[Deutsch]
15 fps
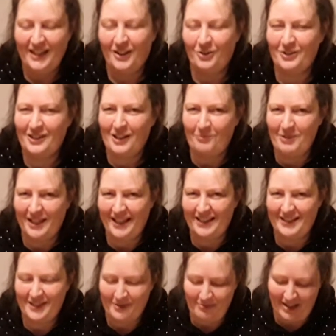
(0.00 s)
Und ich glaube, ihr
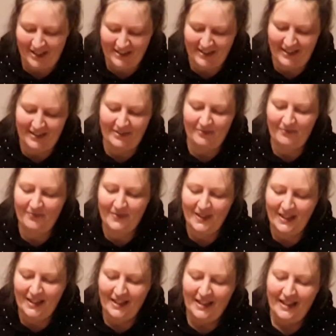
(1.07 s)
kennt das Märchen alle.
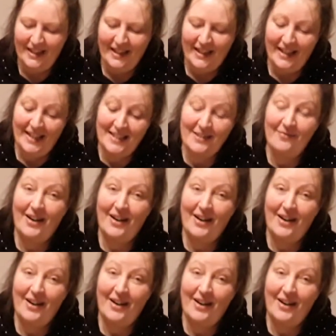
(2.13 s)
Es